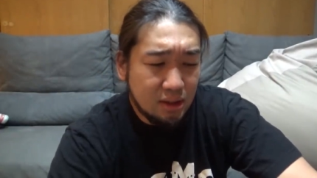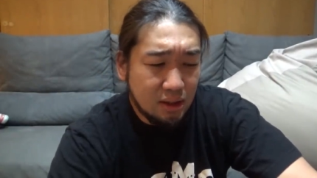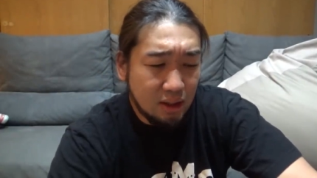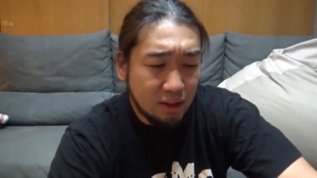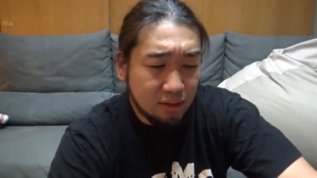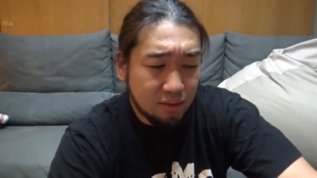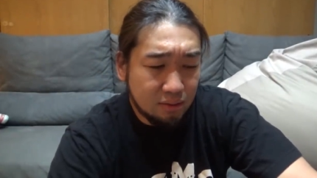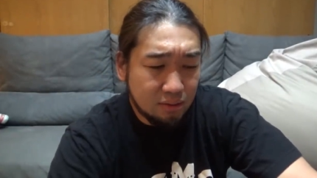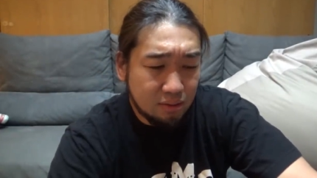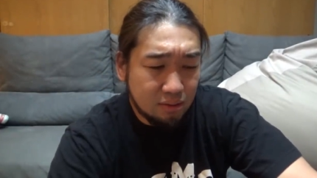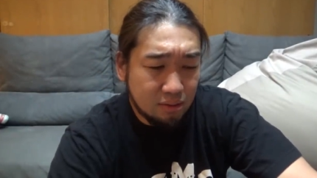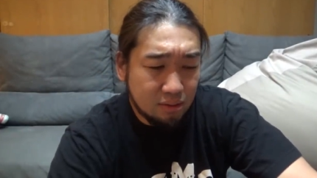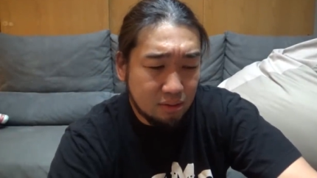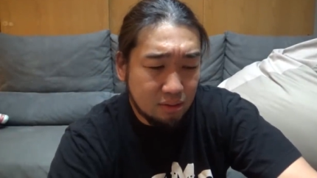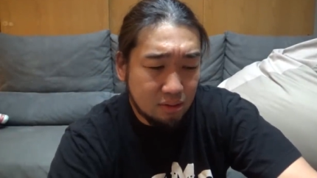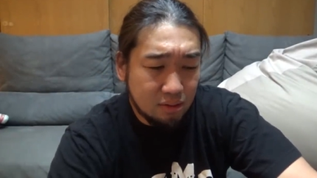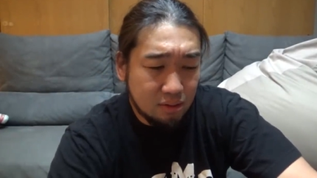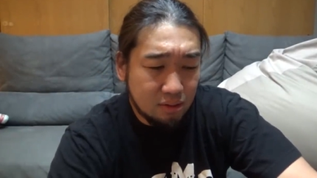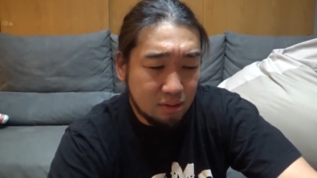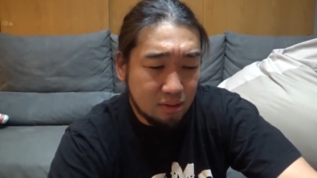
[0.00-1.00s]
あ
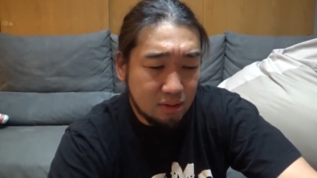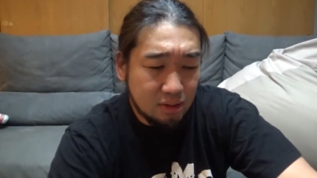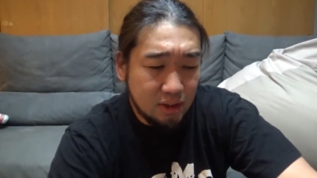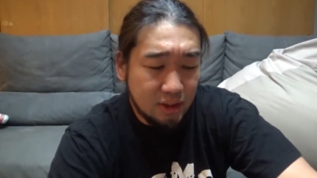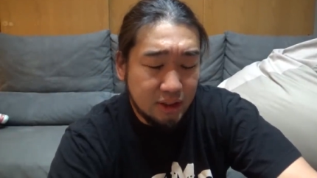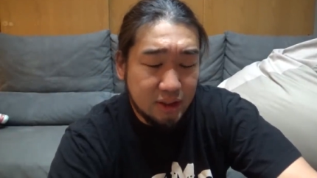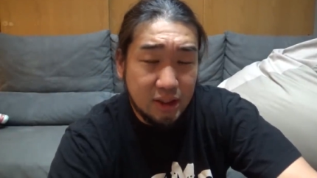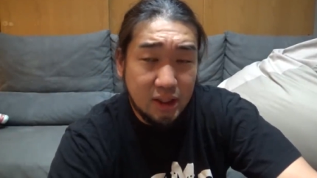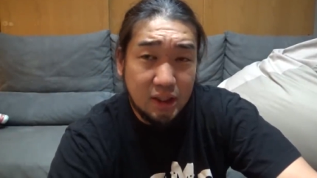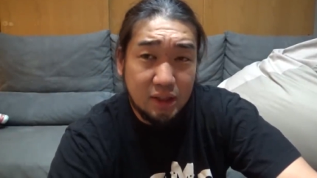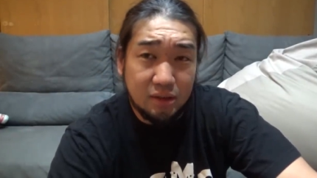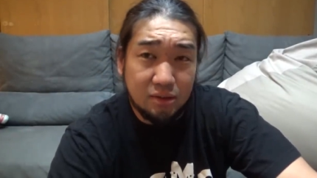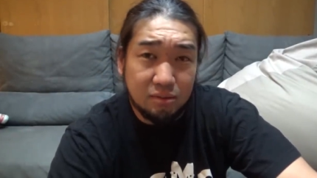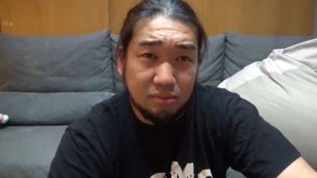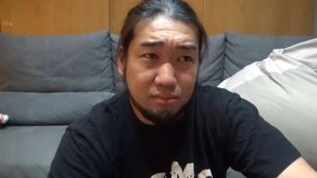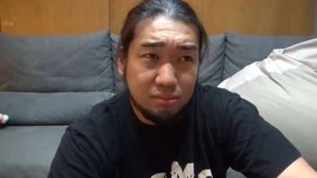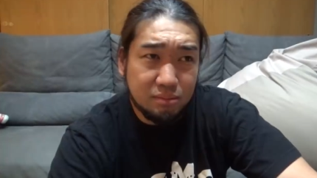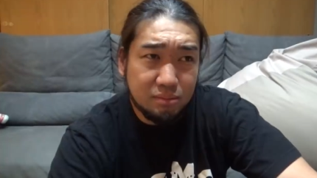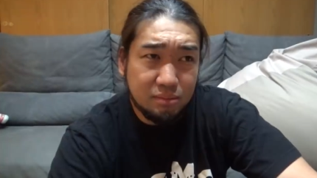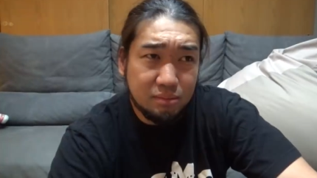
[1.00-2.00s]
のあれであの
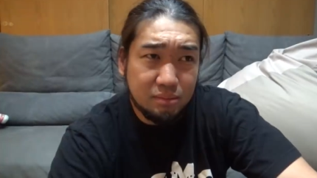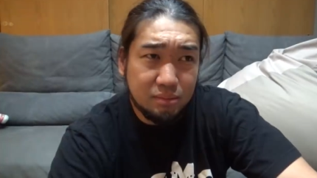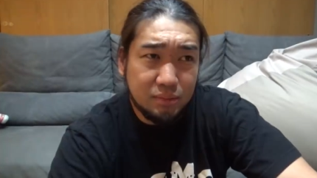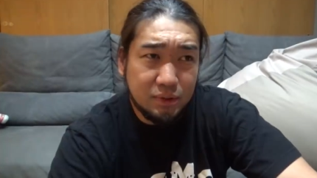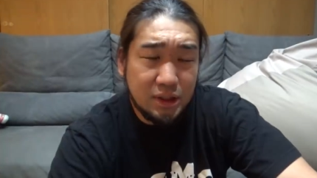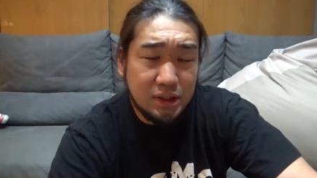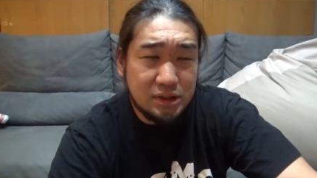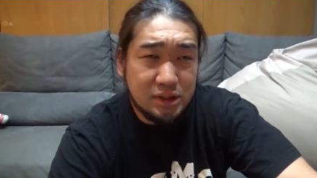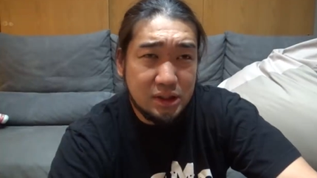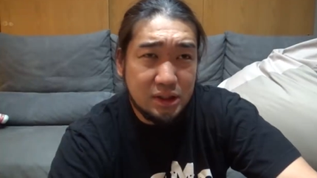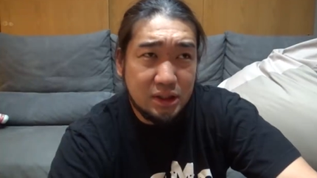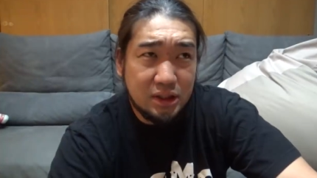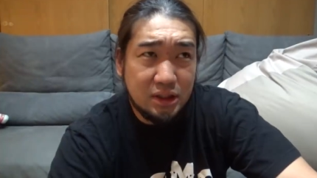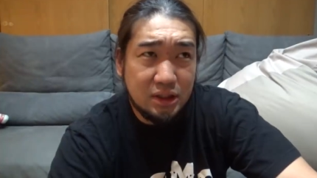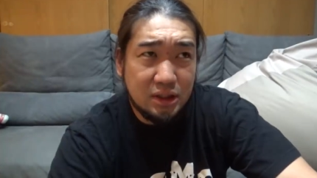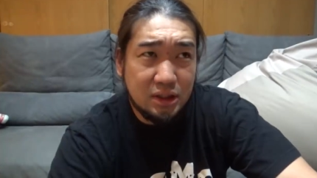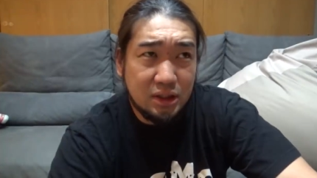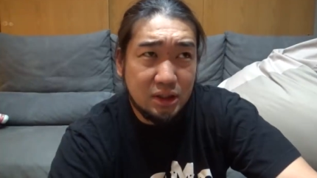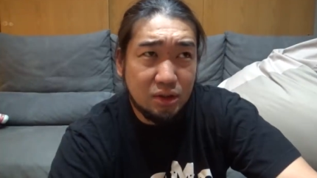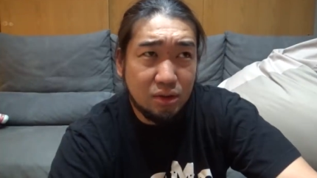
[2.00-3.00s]

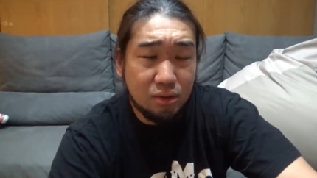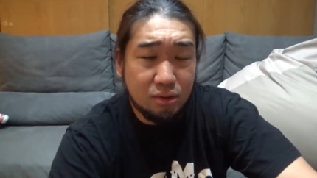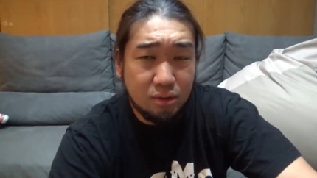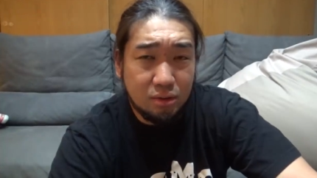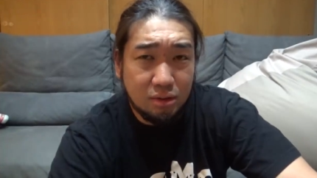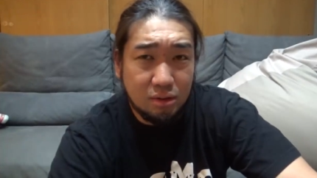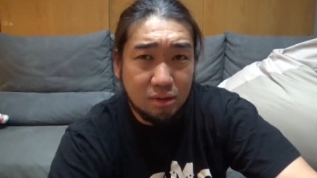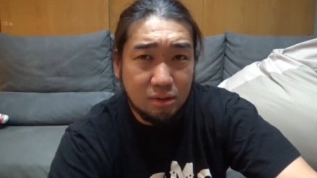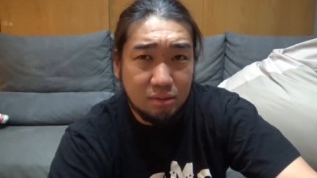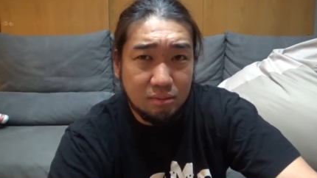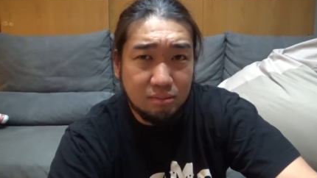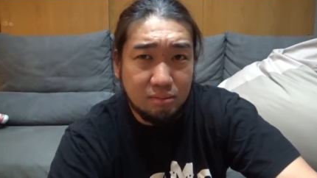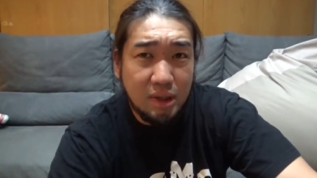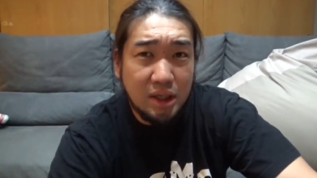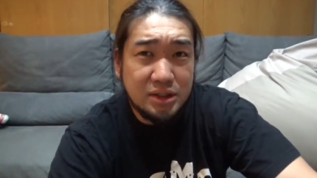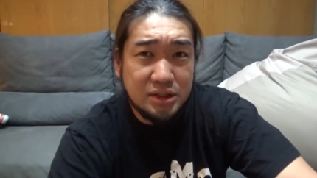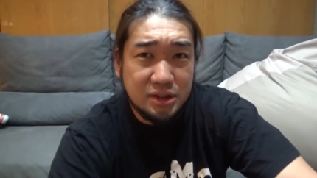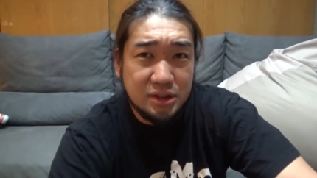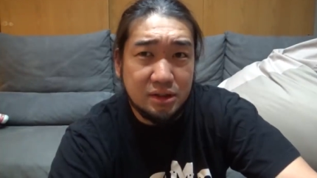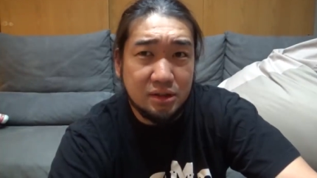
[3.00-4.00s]
紫色の
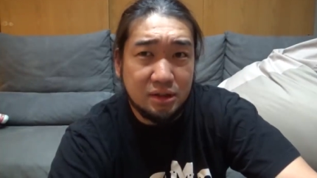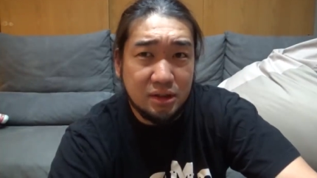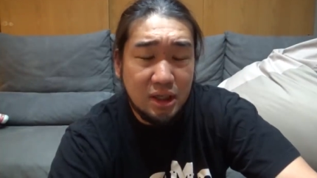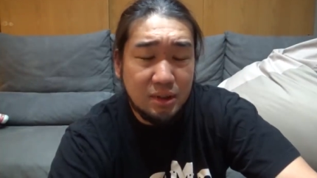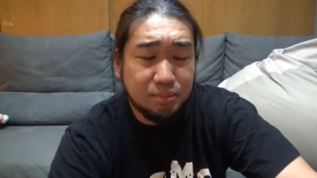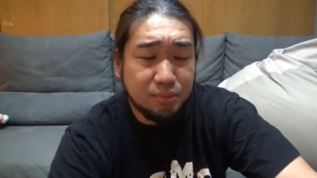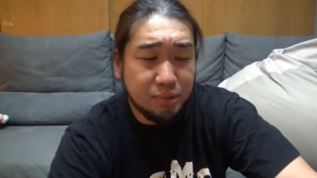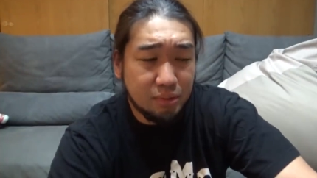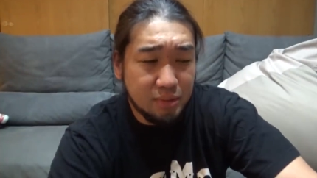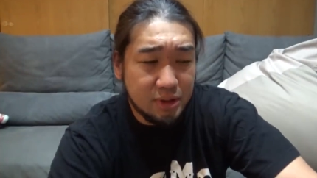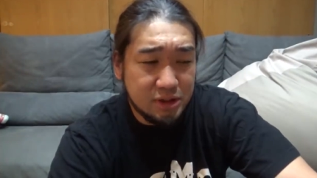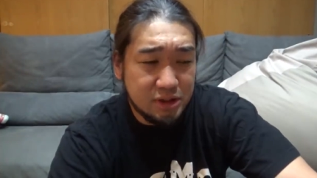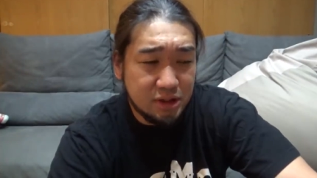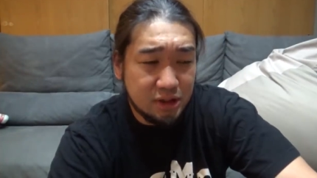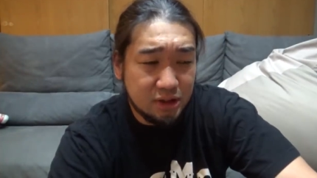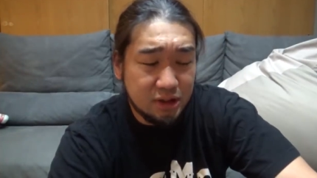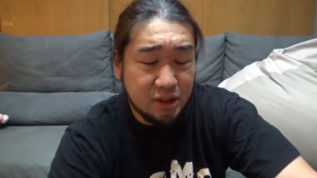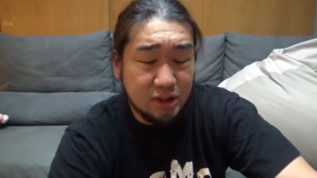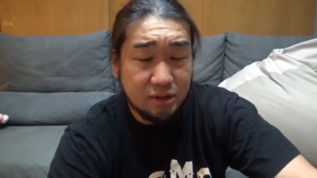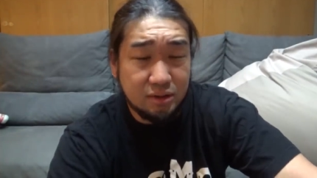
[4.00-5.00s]
魔人ランプの魔人
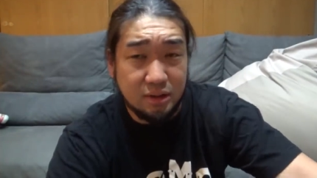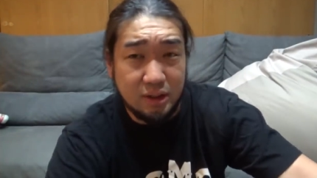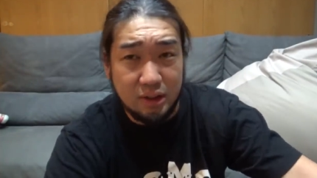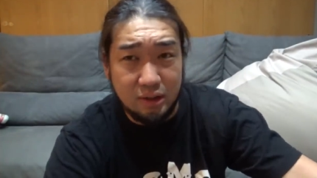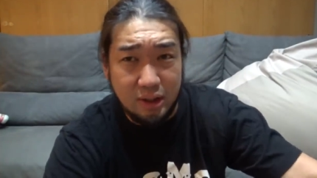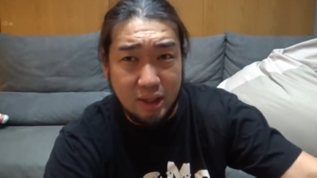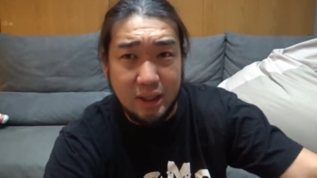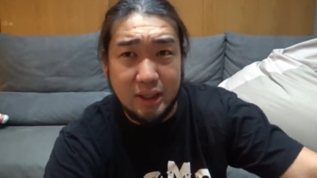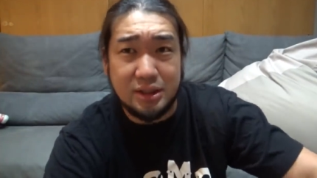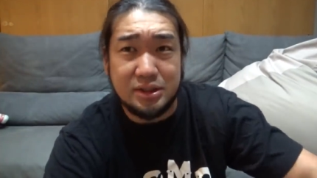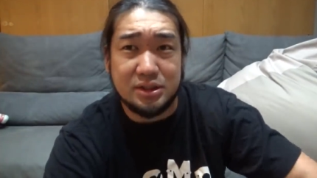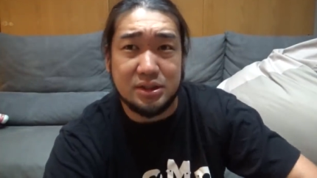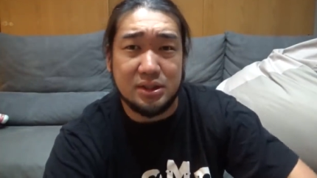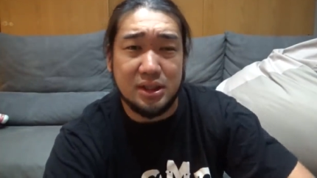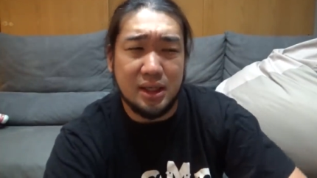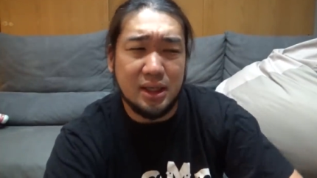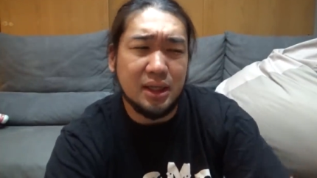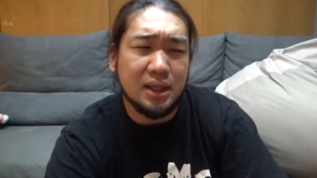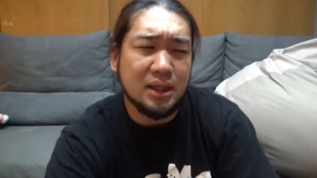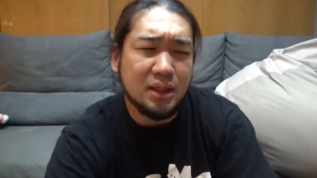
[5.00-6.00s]
が出てくるアラジン
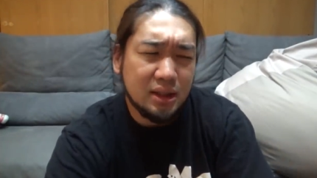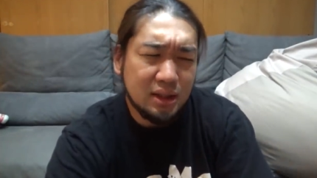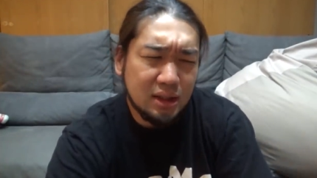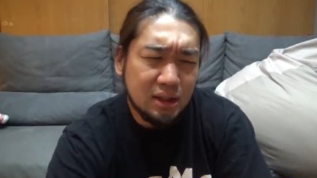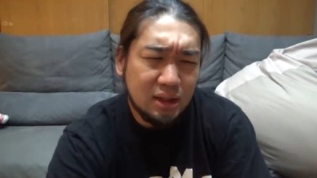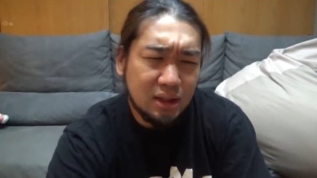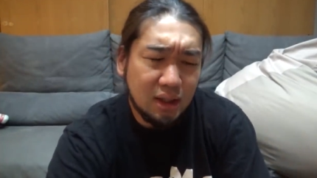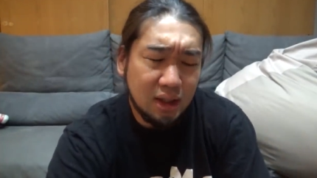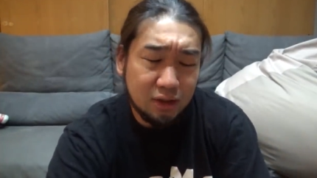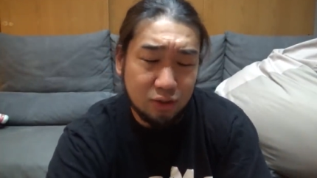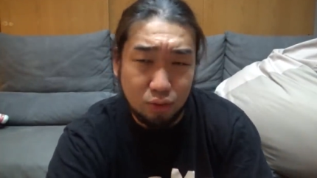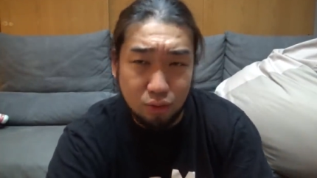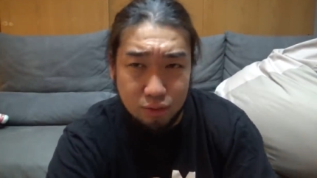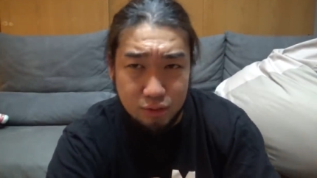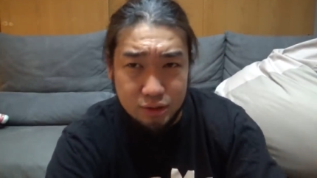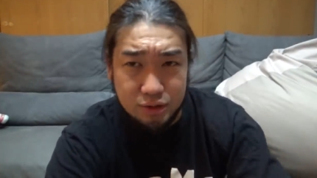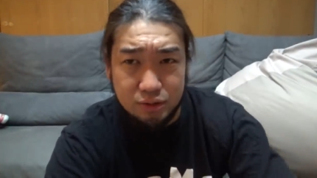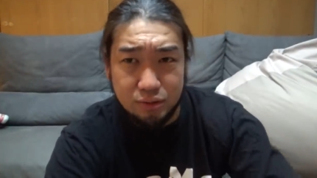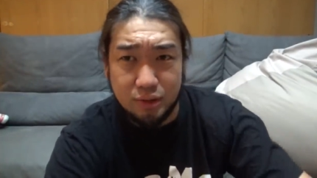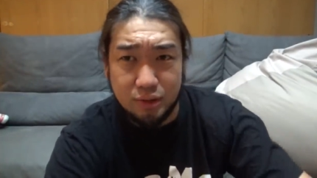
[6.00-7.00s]
ねどういうス